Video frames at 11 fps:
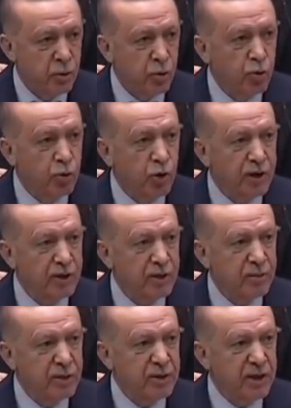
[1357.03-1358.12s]

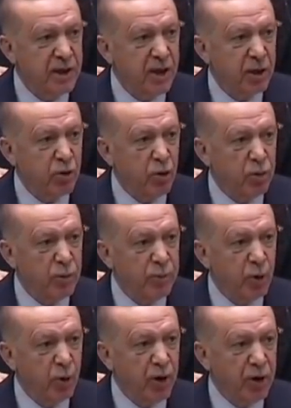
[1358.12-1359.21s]
Uyguladığımız yeni ekonomi
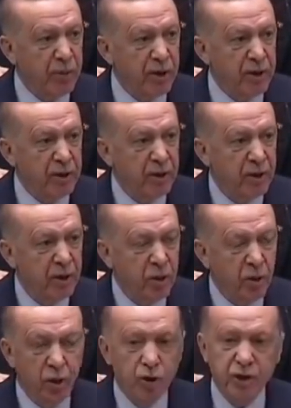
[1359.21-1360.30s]
programının
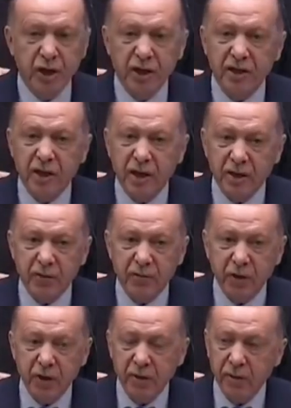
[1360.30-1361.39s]
öncelikli
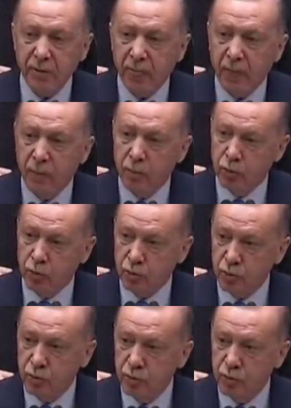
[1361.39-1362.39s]
hedefi budur.